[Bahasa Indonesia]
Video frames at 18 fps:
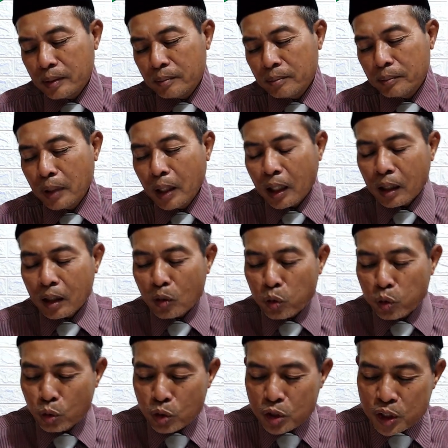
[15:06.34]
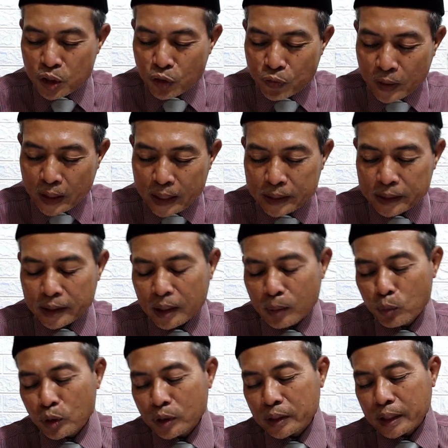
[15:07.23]
ba'du
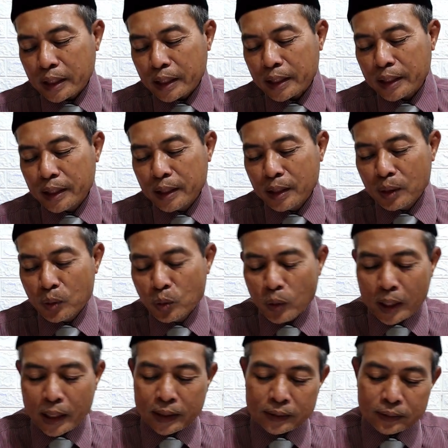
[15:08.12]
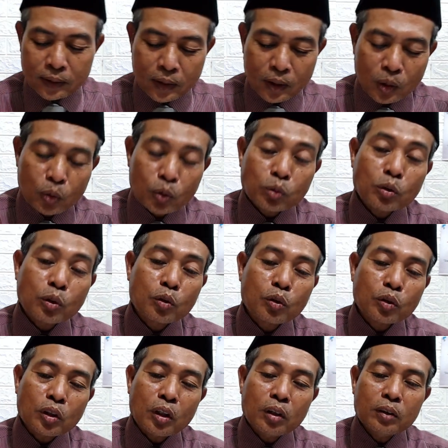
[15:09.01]
sifatil muttaqin hua
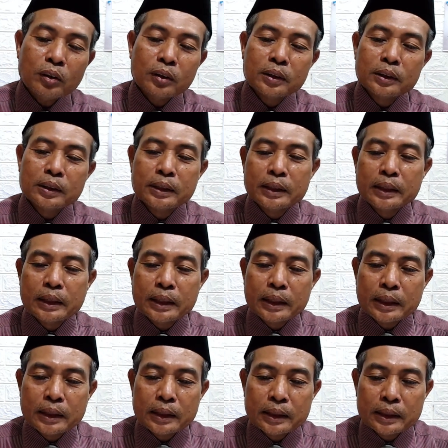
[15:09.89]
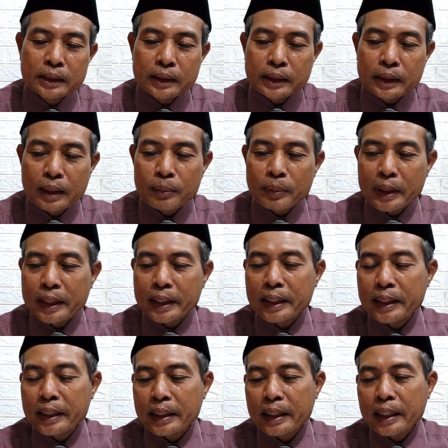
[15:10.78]
nuto-nuto apa
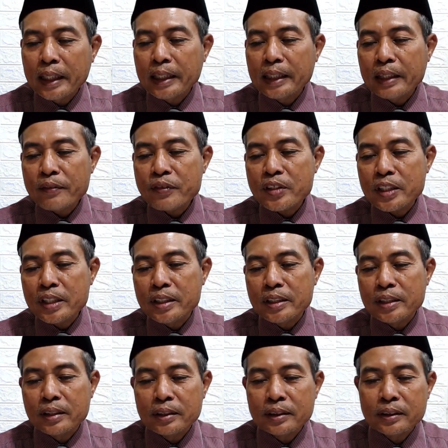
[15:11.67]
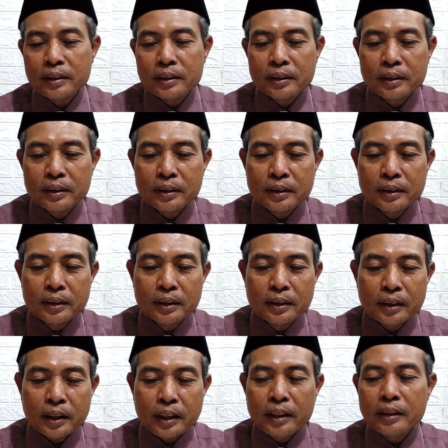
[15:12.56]
kira-kira an-nafsi
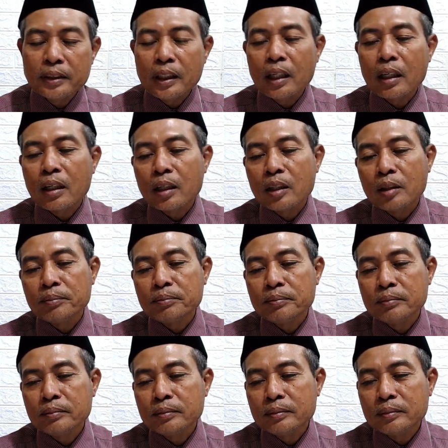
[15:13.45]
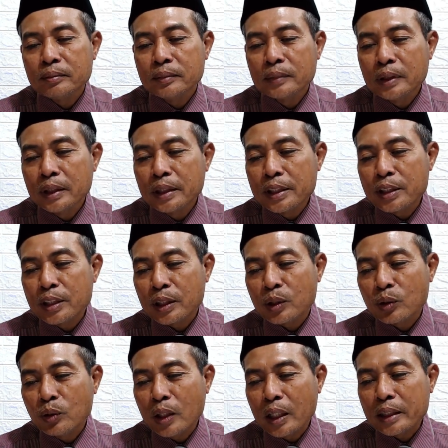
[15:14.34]
indal ghadab di
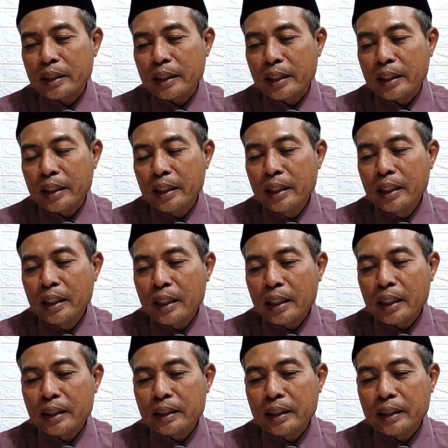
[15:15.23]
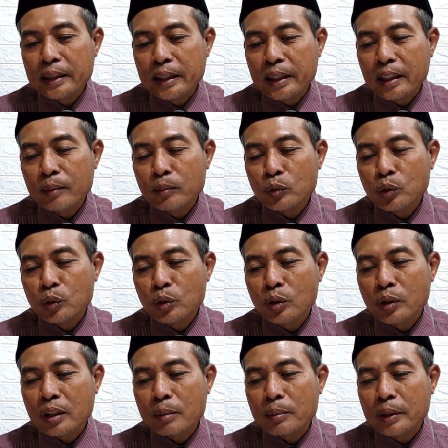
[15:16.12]
situ ada ada dalam
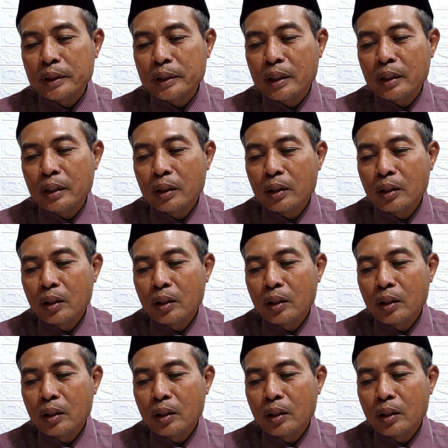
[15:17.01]
kurung namanya